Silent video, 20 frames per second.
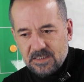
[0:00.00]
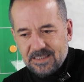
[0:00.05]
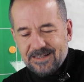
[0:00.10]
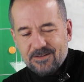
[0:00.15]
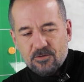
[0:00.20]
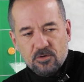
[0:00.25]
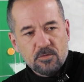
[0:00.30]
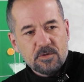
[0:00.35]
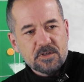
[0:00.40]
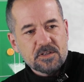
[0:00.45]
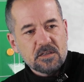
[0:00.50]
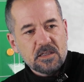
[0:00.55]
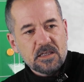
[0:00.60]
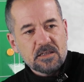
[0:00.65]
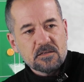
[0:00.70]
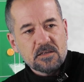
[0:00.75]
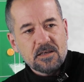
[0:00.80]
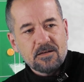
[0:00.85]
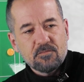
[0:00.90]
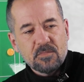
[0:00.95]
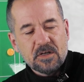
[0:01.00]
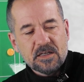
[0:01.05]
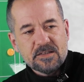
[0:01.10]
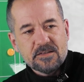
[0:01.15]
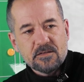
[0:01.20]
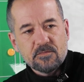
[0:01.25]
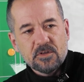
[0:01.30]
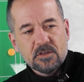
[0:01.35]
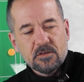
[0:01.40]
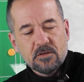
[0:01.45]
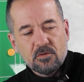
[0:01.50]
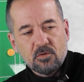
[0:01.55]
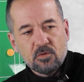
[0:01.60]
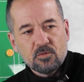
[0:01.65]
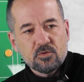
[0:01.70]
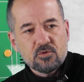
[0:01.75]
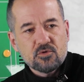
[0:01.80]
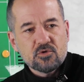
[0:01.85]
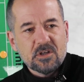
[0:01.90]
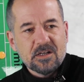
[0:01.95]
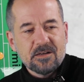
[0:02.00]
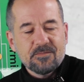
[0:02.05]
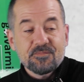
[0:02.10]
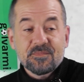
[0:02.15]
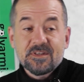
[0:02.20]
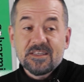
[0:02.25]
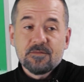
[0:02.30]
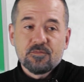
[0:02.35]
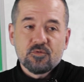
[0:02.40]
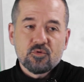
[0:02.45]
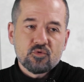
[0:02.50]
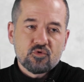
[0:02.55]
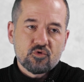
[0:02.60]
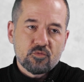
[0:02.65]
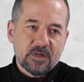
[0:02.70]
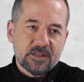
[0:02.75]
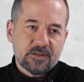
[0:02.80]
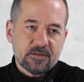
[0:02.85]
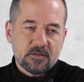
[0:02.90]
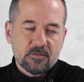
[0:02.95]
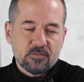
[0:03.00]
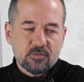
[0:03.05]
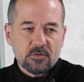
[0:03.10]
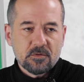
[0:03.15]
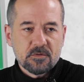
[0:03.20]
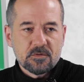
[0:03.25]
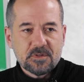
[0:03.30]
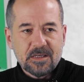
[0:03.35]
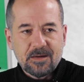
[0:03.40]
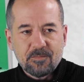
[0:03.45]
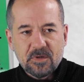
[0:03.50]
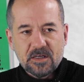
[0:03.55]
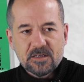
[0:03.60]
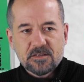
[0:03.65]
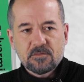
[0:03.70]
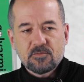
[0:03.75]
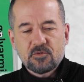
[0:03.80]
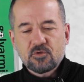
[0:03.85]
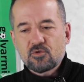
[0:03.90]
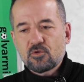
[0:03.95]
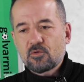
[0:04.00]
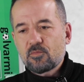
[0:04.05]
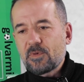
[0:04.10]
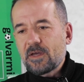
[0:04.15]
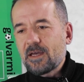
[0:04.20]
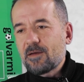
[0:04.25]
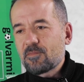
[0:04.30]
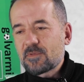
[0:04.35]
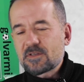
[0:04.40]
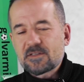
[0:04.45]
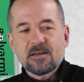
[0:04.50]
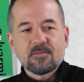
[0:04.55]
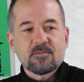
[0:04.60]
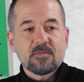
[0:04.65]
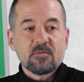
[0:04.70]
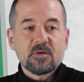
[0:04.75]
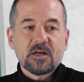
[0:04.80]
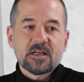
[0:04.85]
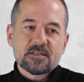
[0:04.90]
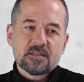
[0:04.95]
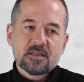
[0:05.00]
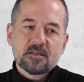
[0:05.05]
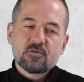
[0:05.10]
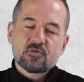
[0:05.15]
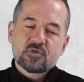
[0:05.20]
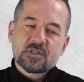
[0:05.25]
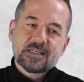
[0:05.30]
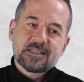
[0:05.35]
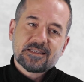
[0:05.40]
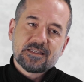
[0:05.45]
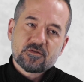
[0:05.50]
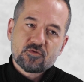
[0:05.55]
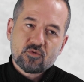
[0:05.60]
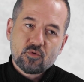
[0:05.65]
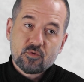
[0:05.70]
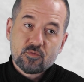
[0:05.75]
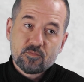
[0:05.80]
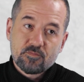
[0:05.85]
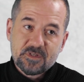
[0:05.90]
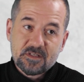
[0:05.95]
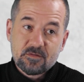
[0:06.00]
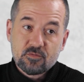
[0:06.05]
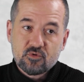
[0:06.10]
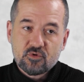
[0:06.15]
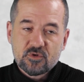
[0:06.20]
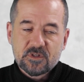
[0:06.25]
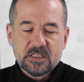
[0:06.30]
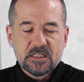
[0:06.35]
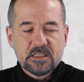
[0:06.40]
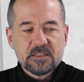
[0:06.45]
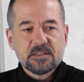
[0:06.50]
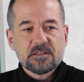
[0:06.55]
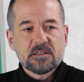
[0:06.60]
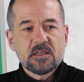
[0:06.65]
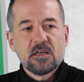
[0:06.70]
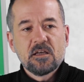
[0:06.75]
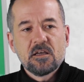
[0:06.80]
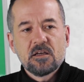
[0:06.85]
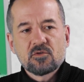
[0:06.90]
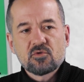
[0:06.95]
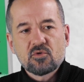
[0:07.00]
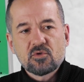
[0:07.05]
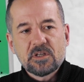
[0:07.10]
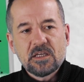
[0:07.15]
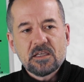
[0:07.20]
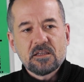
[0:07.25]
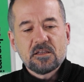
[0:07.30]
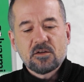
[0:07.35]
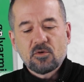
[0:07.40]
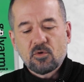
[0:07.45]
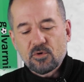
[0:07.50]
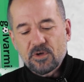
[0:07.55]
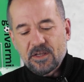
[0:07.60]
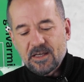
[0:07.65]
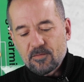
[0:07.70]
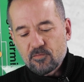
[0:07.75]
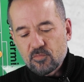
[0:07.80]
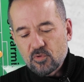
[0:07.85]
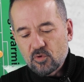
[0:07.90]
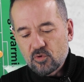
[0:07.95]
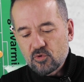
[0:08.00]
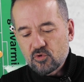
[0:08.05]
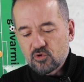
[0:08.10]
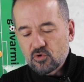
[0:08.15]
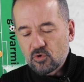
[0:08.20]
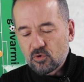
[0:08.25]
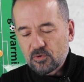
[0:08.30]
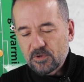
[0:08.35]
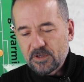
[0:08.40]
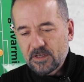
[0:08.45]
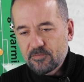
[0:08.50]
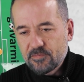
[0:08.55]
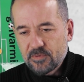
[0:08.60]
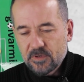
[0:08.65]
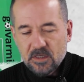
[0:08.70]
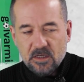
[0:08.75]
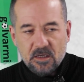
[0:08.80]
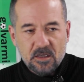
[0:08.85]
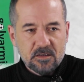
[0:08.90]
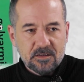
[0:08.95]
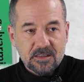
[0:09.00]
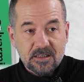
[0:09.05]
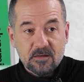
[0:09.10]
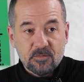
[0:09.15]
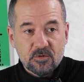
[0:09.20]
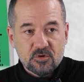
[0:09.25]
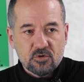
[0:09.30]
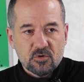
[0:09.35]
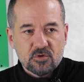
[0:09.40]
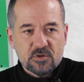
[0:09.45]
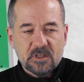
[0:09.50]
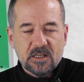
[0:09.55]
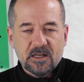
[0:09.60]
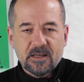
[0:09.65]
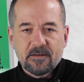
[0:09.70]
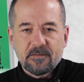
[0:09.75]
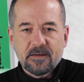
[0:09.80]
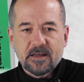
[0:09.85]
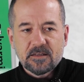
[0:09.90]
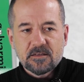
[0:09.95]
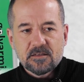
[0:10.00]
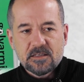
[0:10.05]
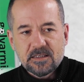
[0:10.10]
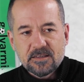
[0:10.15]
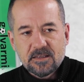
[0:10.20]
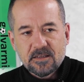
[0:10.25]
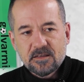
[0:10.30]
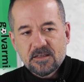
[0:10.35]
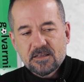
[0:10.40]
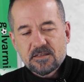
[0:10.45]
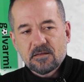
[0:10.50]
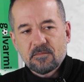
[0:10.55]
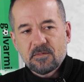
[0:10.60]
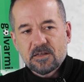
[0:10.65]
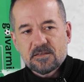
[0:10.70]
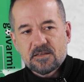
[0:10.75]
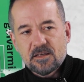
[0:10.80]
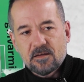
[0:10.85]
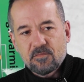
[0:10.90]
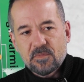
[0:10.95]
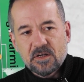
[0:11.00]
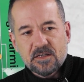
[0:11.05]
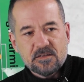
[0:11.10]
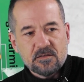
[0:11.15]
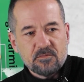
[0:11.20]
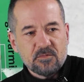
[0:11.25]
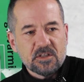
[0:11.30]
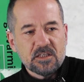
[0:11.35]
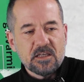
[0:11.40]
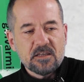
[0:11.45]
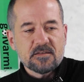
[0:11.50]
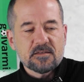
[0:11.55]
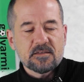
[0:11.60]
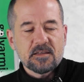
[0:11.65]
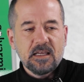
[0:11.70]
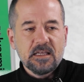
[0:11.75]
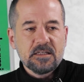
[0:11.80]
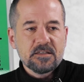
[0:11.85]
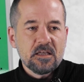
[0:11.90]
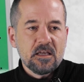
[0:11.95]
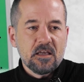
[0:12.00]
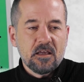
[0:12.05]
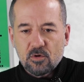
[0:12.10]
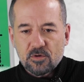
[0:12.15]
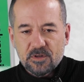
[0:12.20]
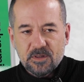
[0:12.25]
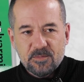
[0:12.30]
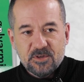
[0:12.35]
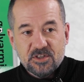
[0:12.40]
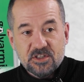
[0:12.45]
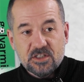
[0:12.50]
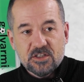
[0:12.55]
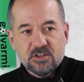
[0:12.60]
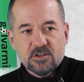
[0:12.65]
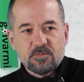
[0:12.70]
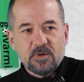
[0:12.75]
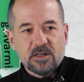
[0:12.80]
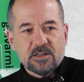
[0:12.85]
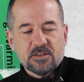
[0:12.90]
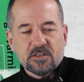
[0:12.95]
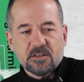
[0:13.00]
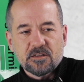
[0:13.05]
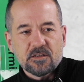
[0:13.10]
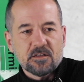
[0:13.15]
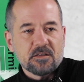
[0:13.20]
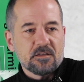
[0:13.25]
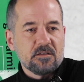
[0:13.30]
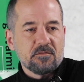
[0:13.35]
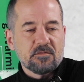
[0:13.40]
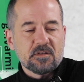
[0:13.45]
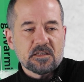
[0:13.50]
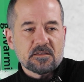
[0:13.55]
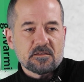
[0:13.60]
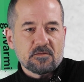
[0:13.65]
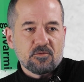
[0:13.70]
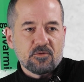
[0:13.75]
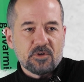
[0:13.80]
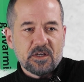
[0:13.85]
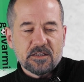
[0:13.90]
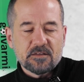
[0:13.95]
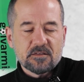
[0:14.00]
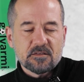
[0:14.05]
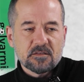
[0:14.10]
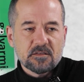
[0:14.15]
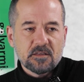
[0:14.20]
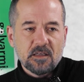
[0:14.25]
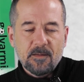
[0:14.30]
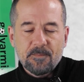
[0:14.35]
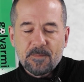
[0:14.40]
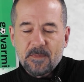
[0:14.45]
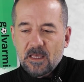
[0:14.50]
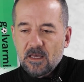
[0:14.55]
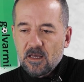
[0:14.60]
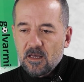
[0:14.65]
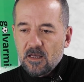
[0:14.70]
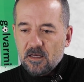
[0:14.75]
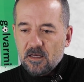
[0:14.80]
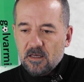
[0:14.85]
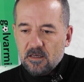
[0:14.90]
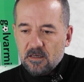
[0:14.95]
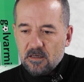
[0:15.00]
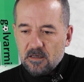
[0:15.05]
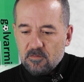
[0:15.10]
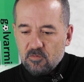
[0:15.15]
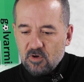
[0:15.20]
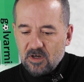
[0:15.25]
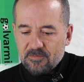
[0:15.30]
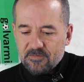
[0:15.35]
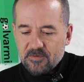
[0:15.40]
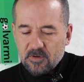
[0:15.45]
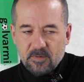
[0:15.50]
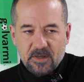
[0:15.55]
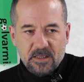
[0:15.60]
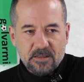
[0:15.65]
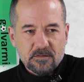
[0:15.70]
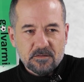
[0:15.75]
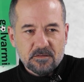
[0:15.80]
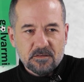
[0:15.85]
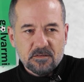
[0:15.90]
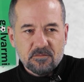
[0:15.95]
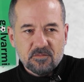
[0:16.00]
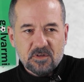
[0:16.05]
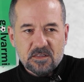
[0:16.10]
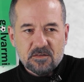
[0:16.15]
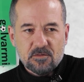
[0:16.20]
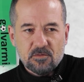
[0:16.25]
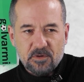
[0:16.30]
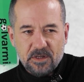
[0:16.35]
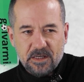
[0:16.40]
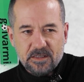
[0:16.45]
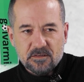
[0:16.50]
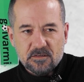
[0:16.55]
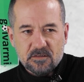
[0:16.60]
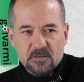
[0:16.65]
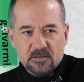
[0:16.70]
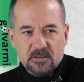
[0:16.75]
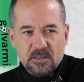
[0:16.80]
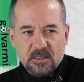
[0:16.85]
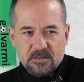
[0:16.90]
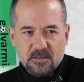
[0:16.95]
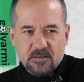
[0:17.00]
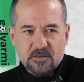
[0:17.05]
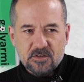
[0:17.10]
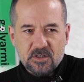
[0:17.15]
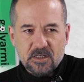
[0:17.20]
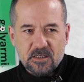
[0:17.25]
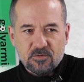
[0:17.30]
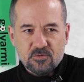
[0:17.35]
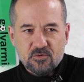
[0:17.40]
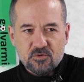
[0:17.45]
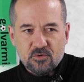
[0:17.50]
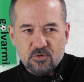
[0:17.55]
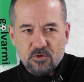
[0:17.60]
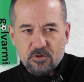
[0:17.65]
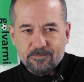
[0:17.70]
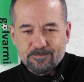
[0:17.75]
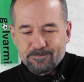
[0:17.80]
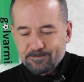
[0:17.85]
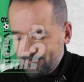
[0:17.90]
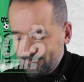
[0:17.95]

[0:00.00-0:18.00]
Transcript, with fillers: yedek kulübesinden Sam Maximin. Oldukça iyi bir hücum attı bu. Sam Maximin'i çok beğenmesem de bazen özellikle son 1,5 senedir çok kendine oynayan bir oyuncu oldu hep takıma çok zarar verdi. Zaten ne zaman sen maksimini kestiler orada bir çıkış başladı Newcastle United'da. Ee, bu hafta ben Newcastle United'ın kazanacağını düşünüyorum.